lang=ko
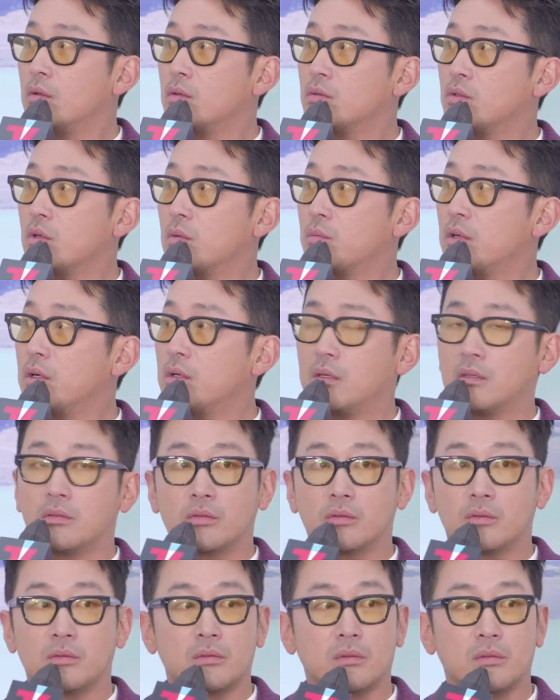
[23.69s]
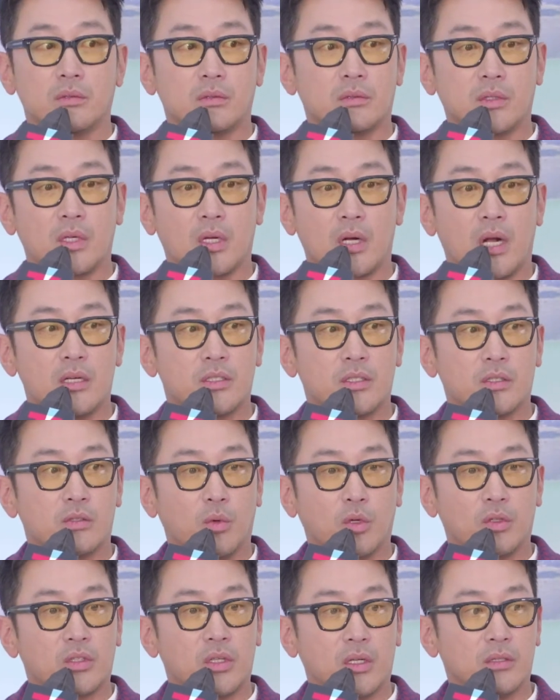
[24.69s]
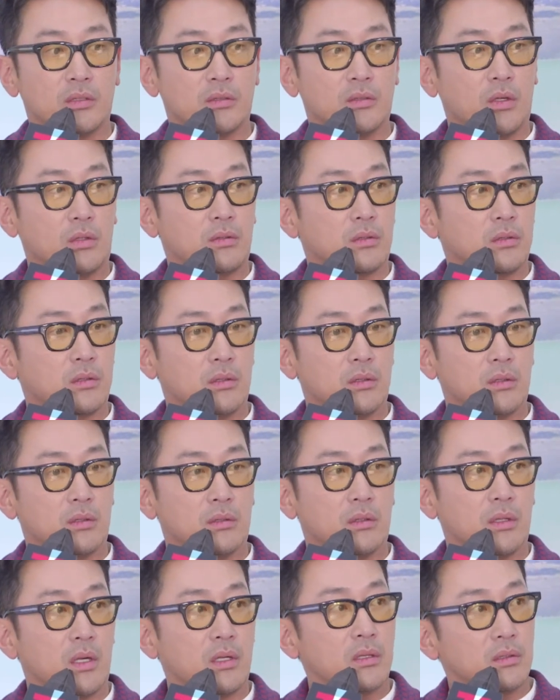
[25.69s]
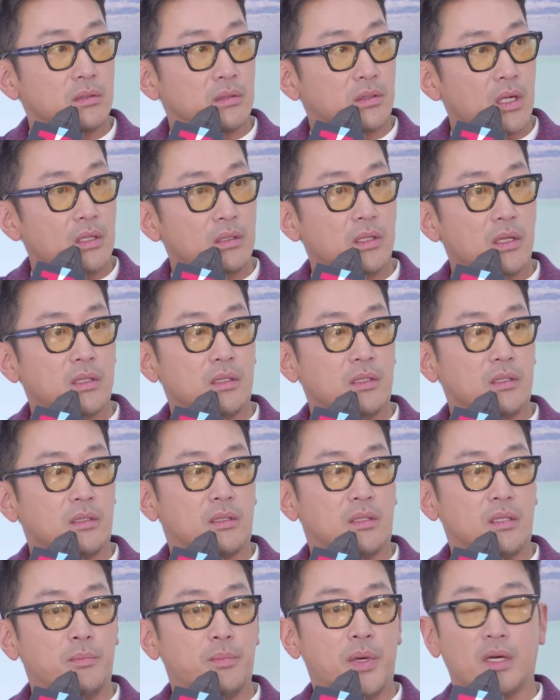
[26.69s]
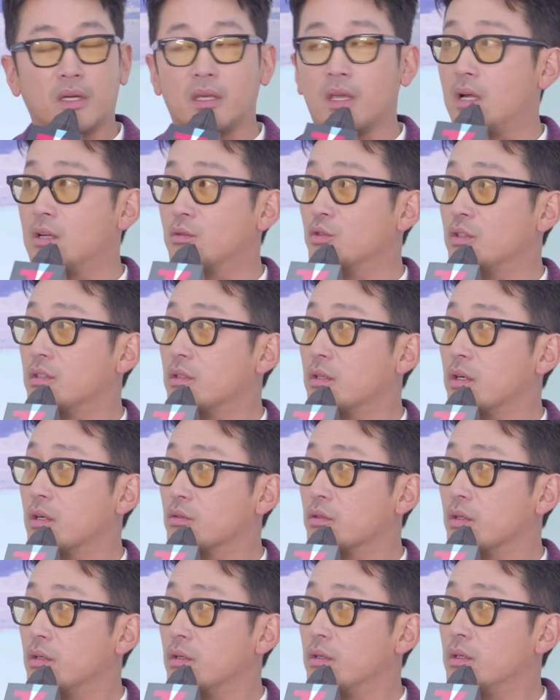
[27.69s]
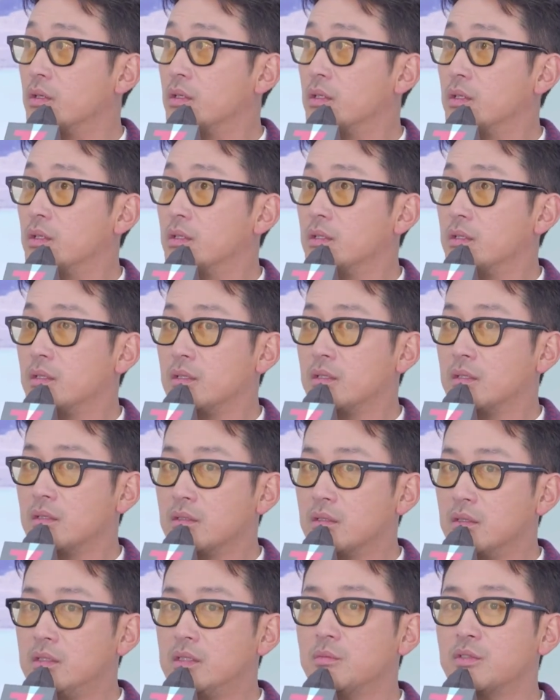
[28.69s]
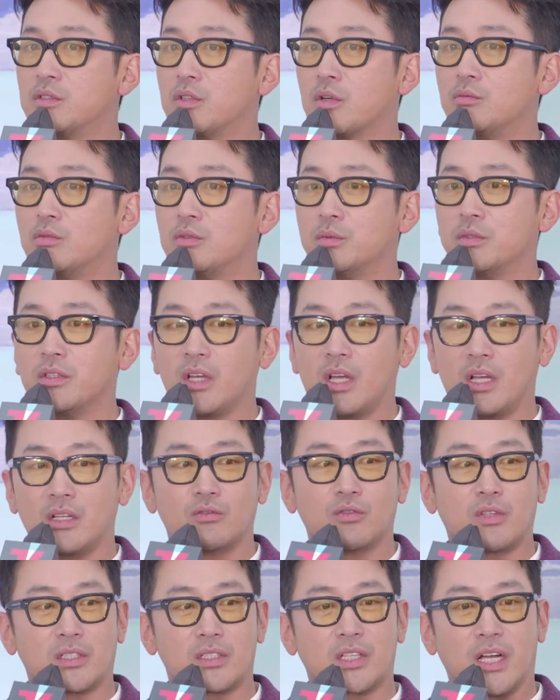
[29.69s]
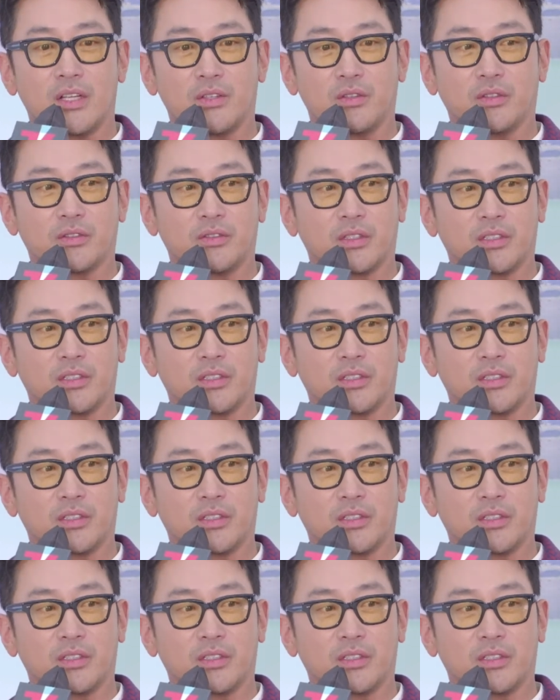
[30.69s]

정말 잘 알지를 못하는 것들을 상당히 딥하게 알고 있더라고요. 오. 어. 의심스러운 부분들이 한두 가지가 아니었어요.